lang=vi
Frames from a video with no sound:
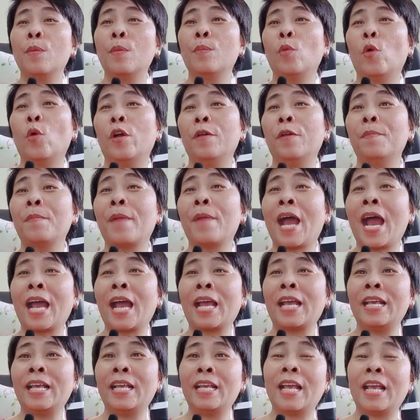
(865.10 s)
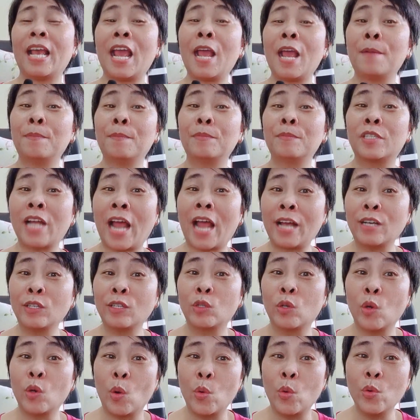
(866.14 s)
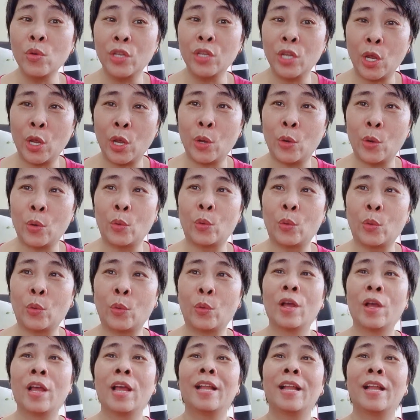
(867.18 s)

buổi mai em ráng ngủ nhiều